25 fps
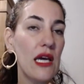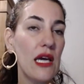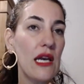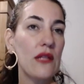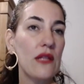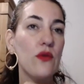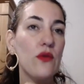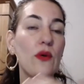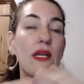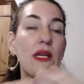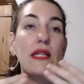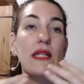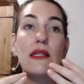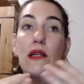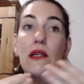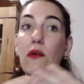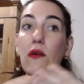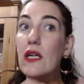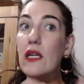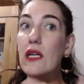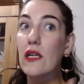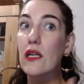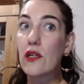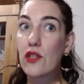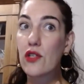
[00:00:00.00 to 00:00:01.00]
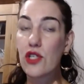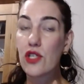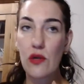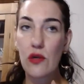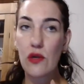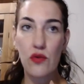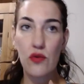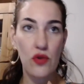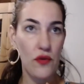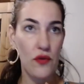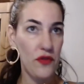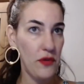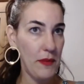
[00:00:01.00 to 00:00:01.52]
daquela dor é tão
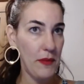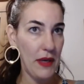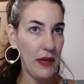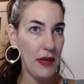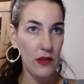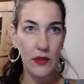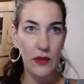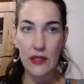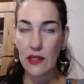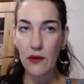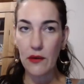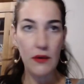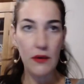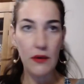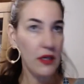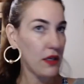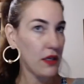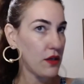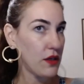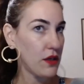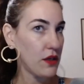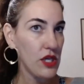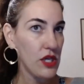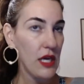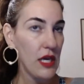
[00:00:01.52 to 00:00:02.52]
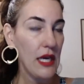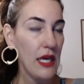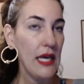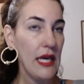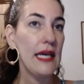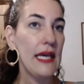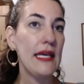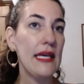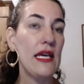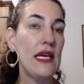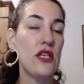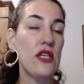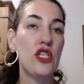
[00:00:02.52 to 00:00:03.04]
grande, o sofrimento é tão grande,
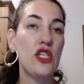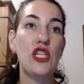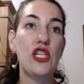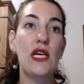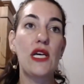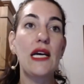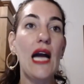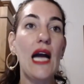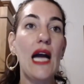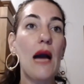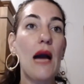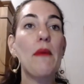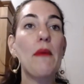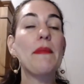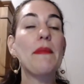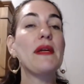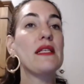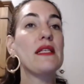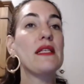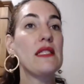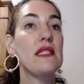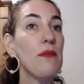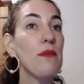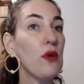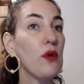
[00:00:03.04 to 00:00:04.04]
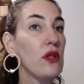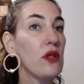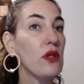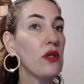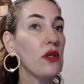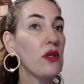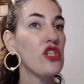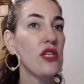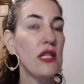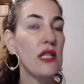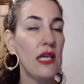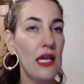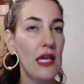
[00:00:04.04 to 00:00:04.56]
que a gente acaba para se
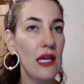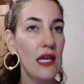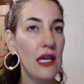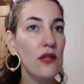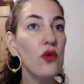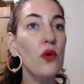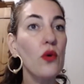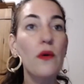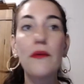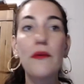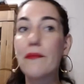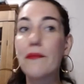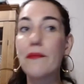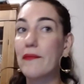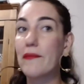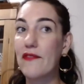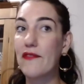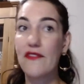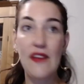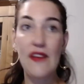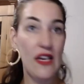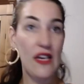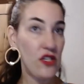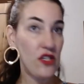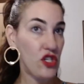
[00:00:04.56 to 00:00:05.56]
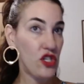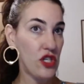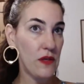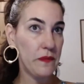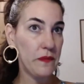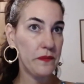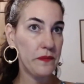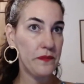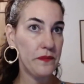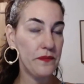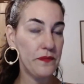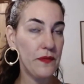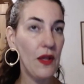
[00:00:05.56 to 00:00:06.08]
proteger daquela dor.
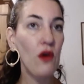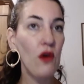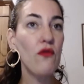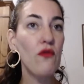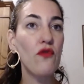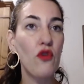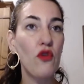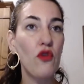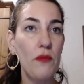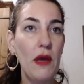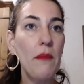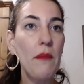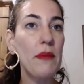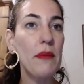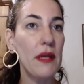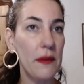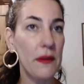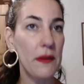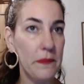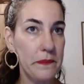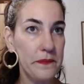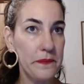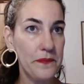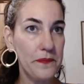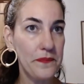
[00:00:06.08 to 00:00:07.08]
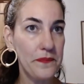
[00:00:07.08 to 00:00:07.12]
Fecha, não vou me abrir.